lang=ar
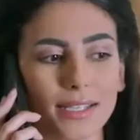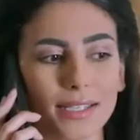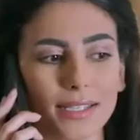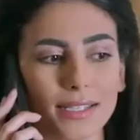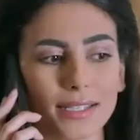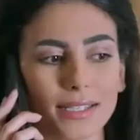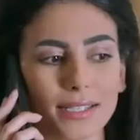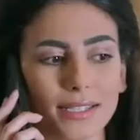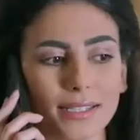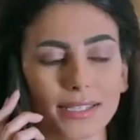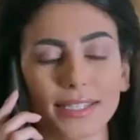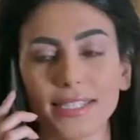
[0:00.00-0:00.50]

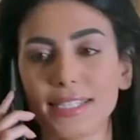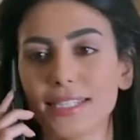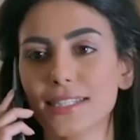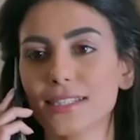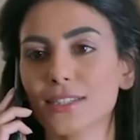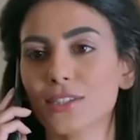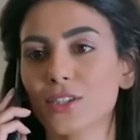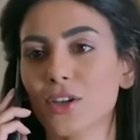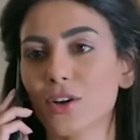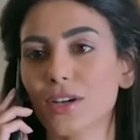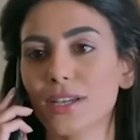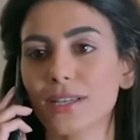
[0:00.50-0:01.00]
آه،
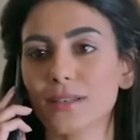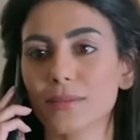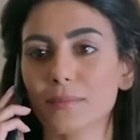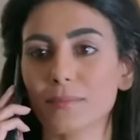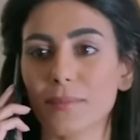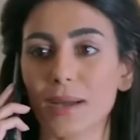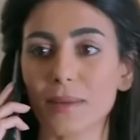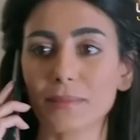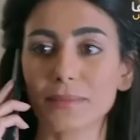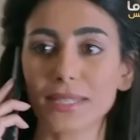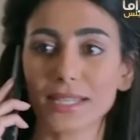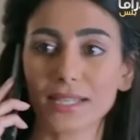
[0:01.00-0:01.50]
اتنين
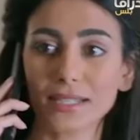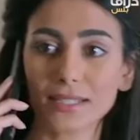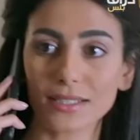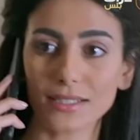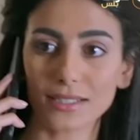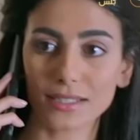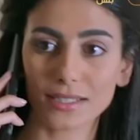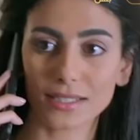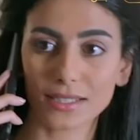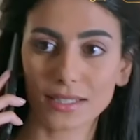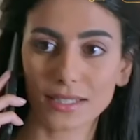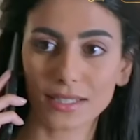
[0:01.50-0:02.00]
طاجن باميه
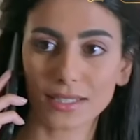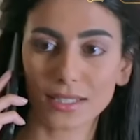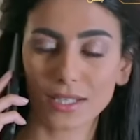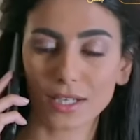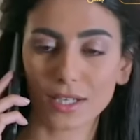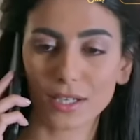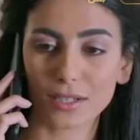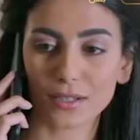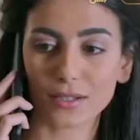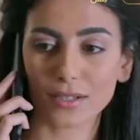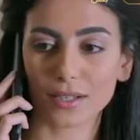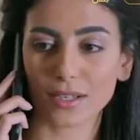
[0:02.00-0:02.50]

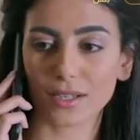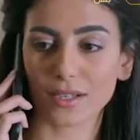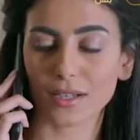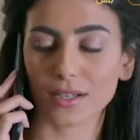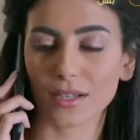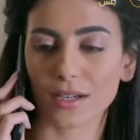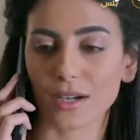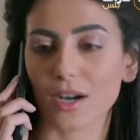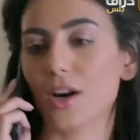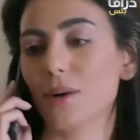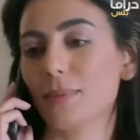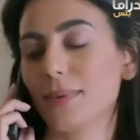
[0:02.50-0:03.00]

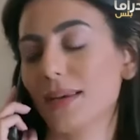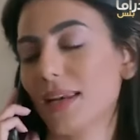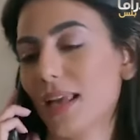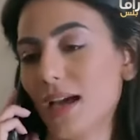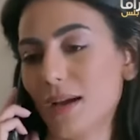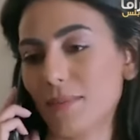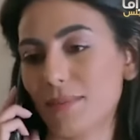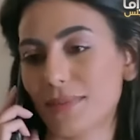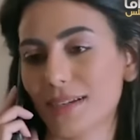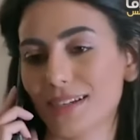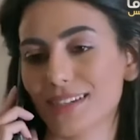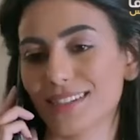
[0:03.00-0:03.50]
اه
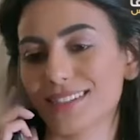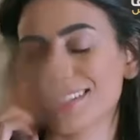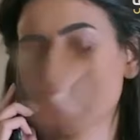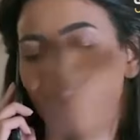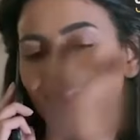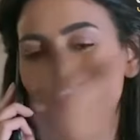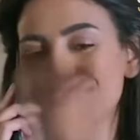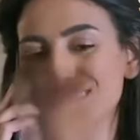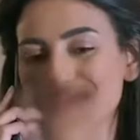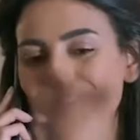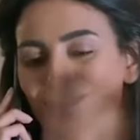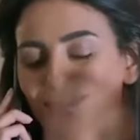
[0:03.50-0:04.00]
باللحمه
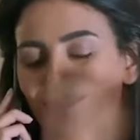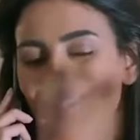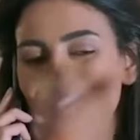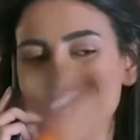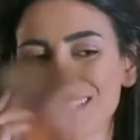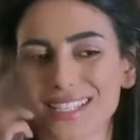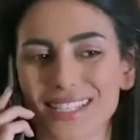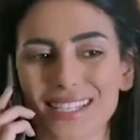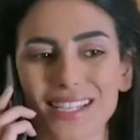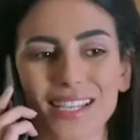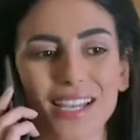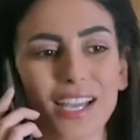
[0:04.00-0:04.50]
يا ريت
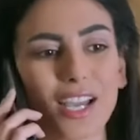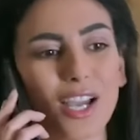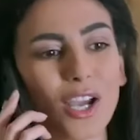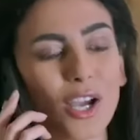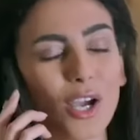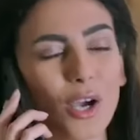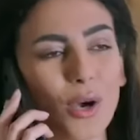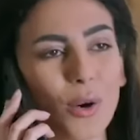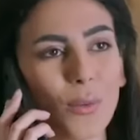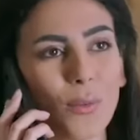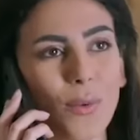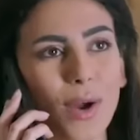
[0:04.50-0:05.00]
اوكي
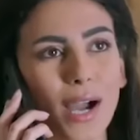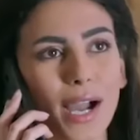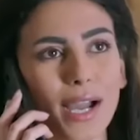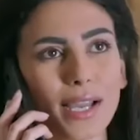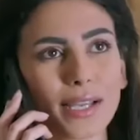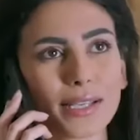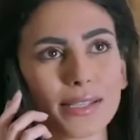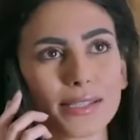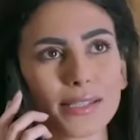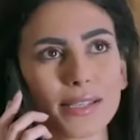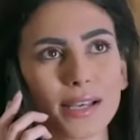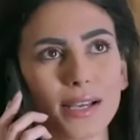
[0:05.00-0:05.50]

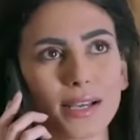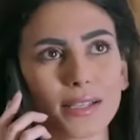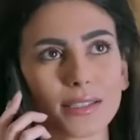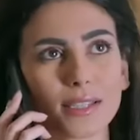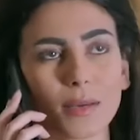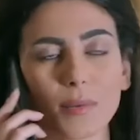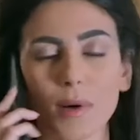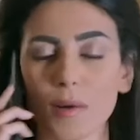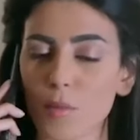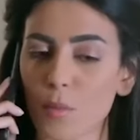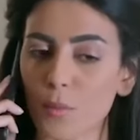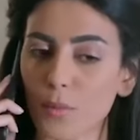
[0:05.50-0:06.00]
وعايزه
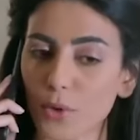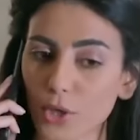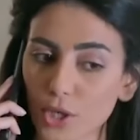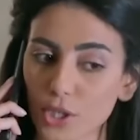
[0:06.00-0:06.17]
طبق